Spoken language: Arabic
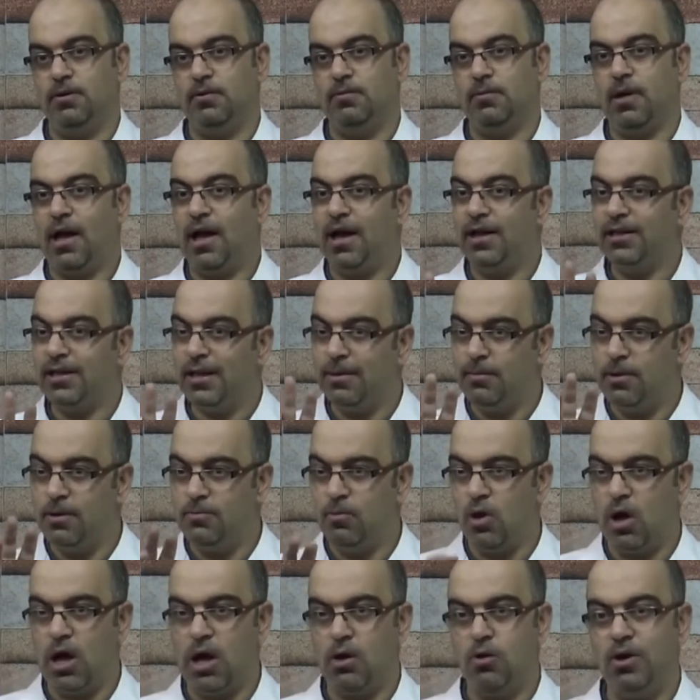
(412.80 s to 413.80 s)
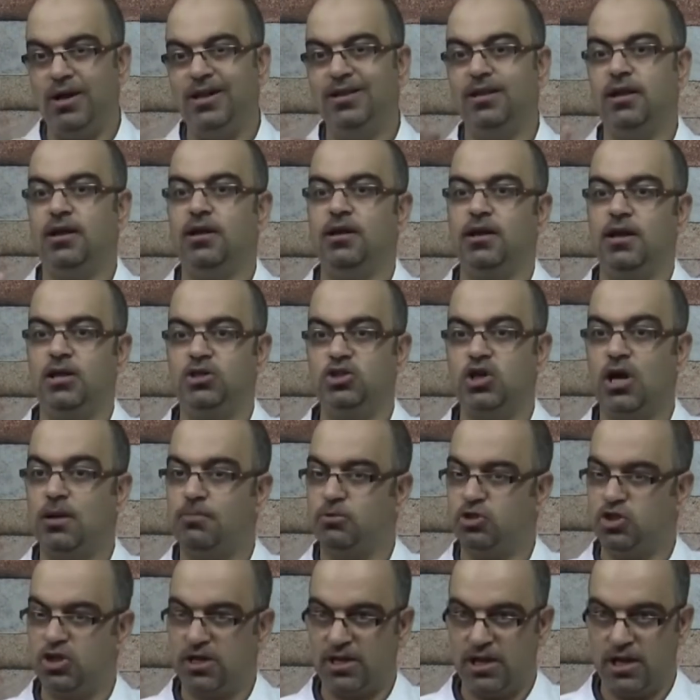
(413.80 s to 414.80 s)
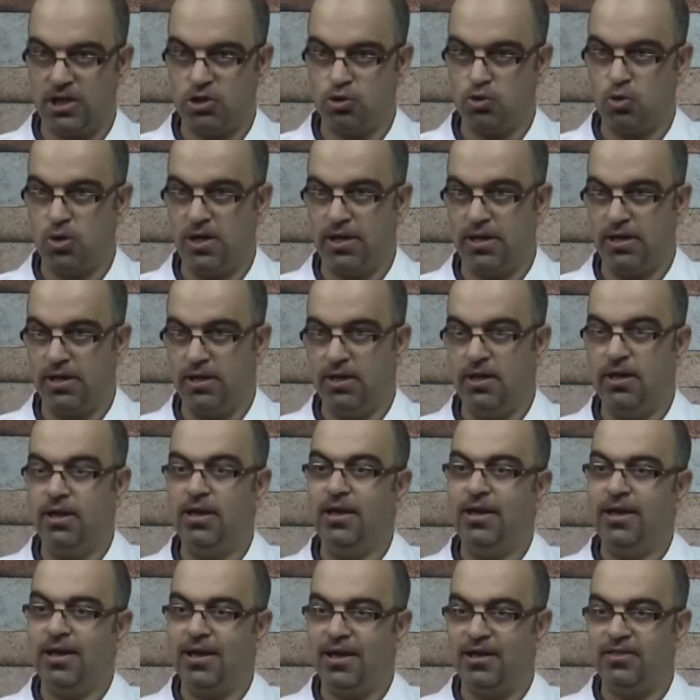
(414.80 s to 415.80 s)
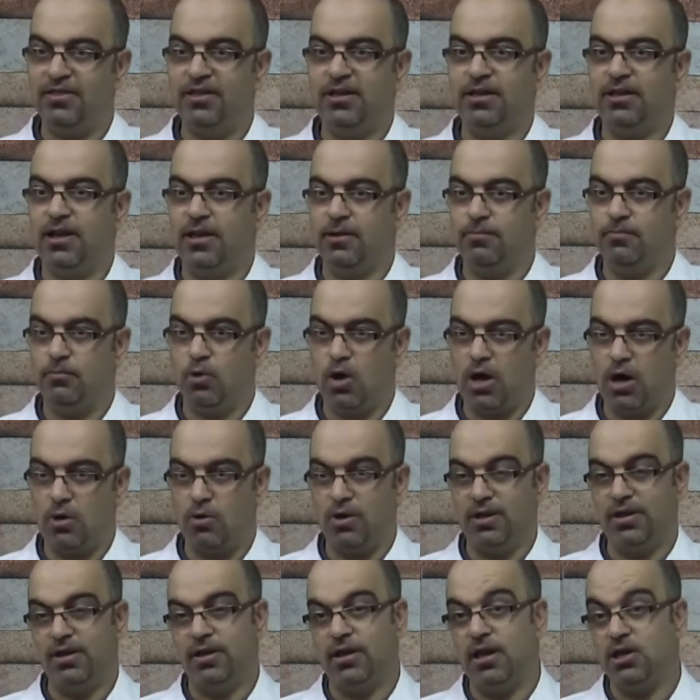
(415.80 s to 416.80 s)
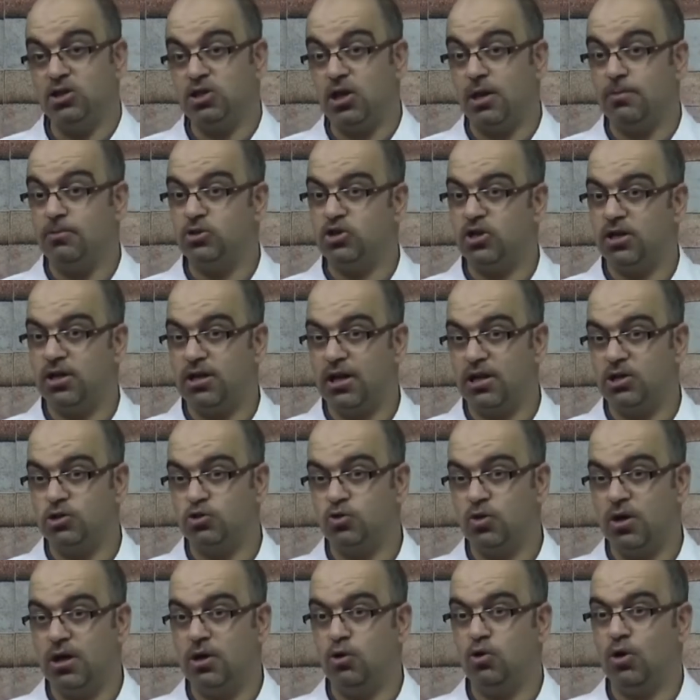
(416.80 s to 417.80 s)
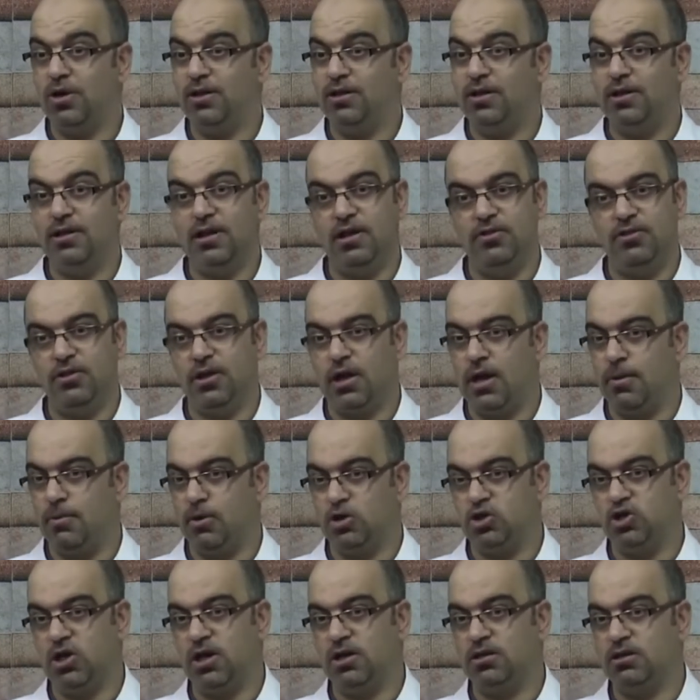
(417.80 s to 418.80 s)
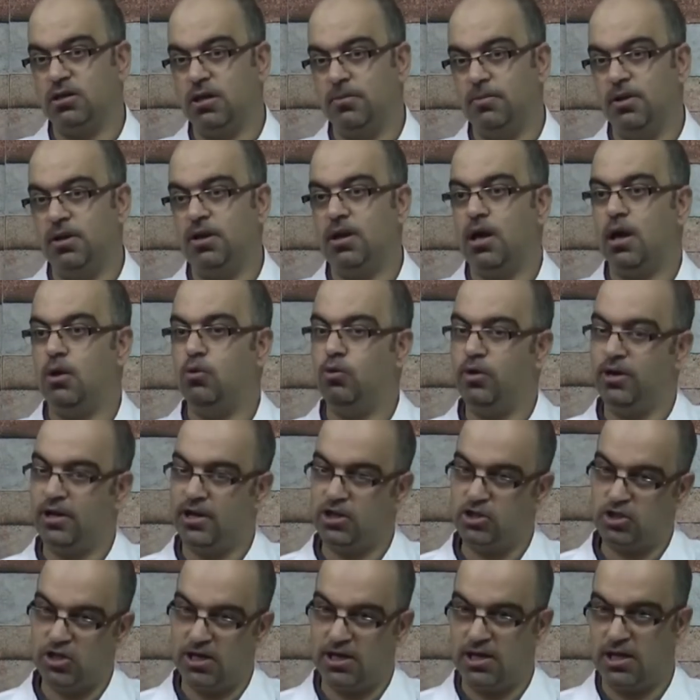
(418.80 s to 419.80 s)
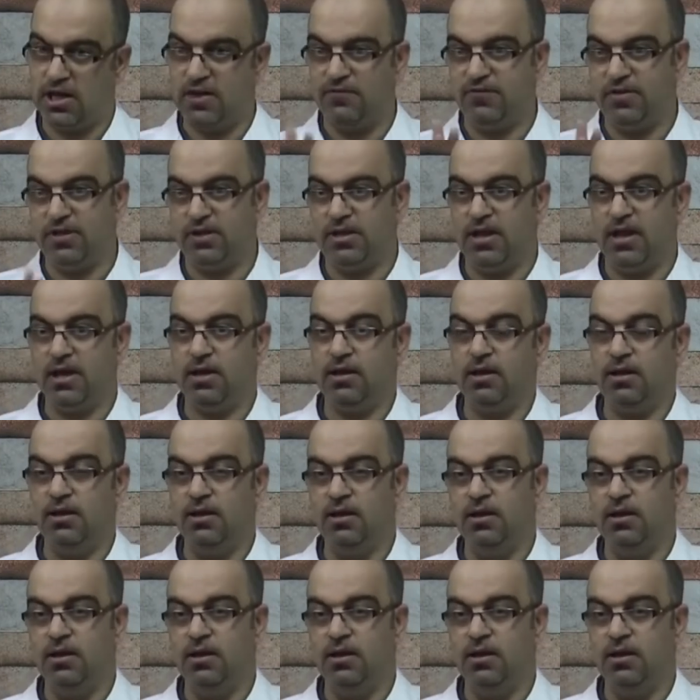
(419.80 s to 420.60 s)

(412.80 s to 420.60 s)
عدم محاوله اخراجها بشكل عشوائي كثيرا محاولة إخراجها بشكل عشوائي يؤدي إلى انثقاب غشاء الطبل أو انحشارها في الداخل